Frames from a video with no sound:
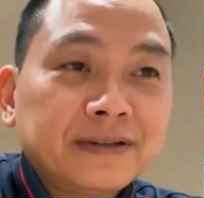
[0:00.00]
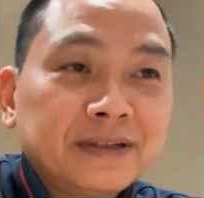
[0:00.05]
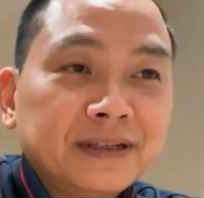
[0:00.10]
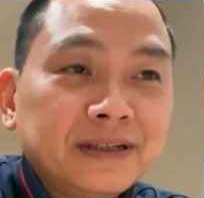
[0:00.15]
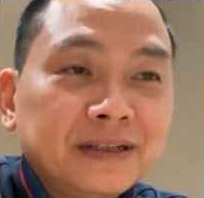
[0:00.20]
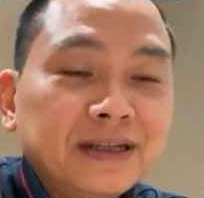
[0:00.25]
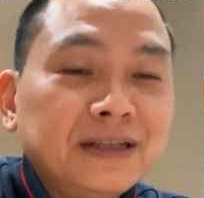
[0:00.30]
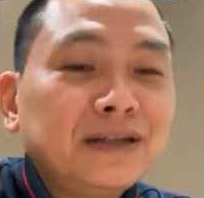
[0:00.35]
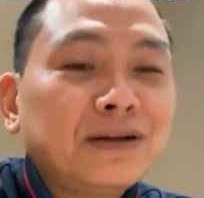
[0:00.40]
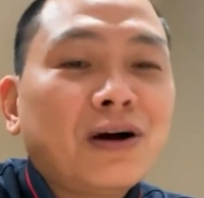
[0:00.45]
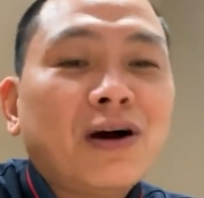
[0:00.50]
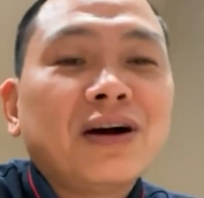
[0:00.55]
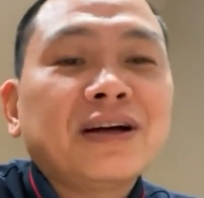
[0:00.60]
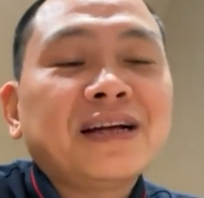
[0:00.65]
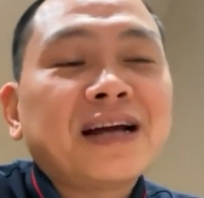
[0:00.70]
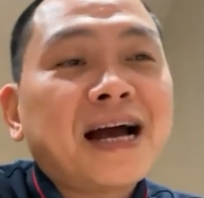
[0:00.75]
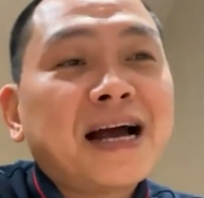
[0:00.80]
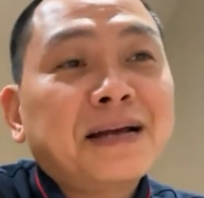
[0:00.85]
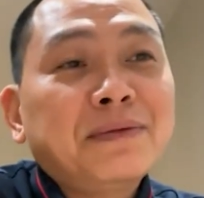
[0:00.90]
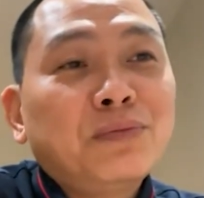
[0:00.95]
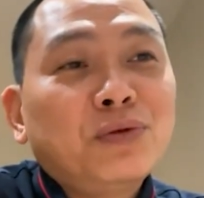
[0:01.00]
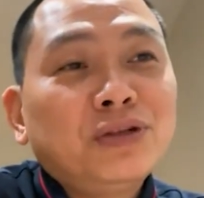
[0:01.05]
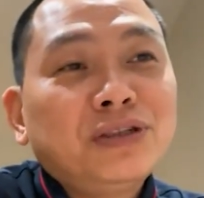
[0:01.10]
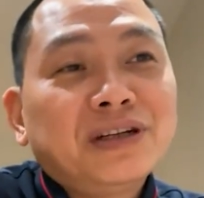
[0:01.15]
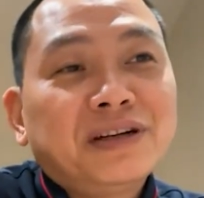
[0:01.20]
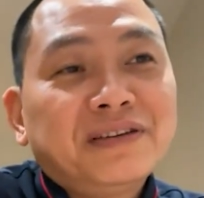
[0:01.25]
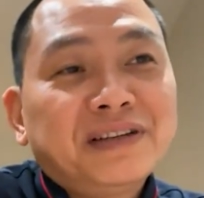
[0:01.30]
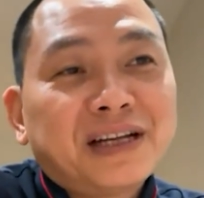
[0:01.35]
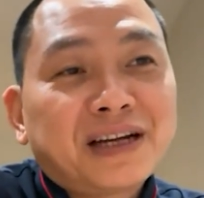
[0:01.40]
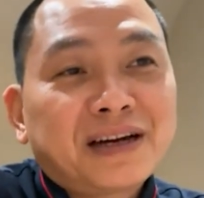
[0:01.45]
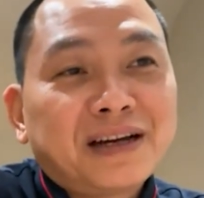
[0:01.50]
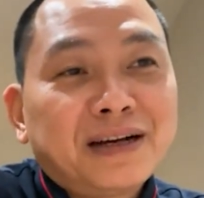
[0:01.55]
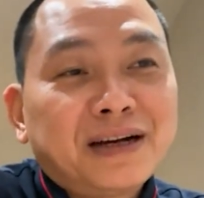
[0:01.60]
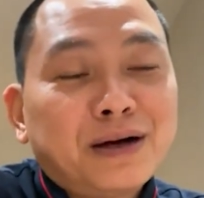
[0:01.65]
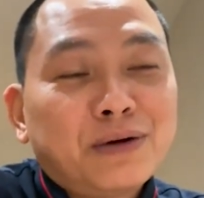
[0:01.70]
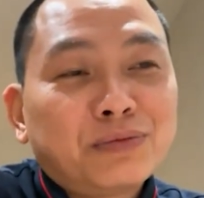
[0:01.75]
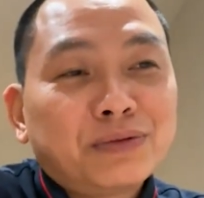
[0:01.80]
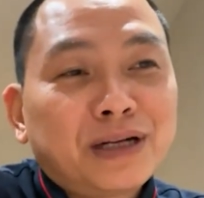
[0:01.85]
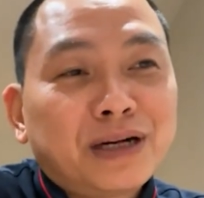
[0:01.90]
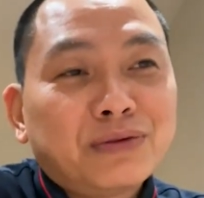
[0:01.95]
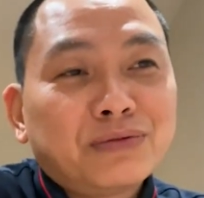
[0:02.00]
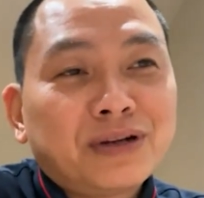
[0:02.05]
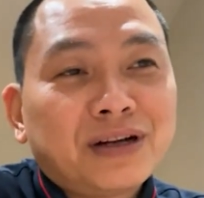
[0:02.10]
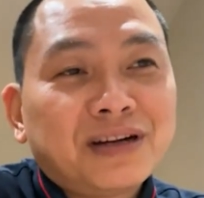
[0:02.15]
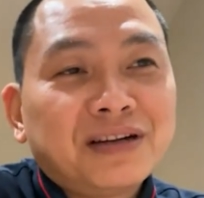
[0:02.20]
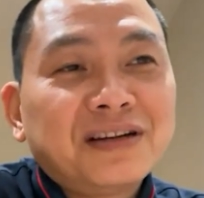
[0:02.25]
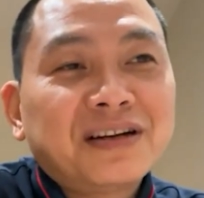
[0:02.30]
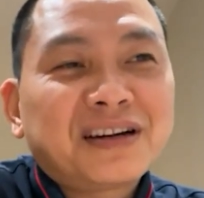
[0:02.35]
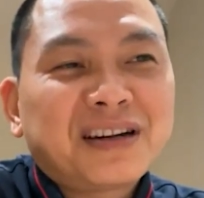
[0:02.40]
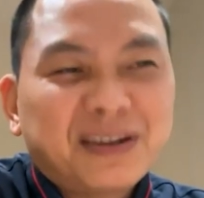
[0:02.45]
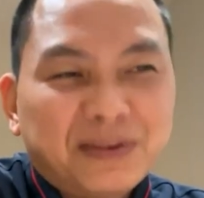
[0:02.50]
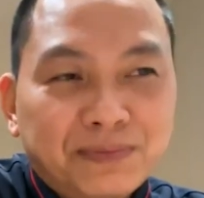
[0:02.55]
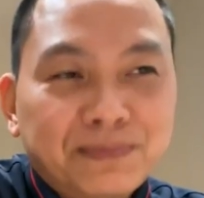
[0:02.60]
Thế thì hỏi là ai muốn chơi thằng đấy không, thì câu trả lời là không.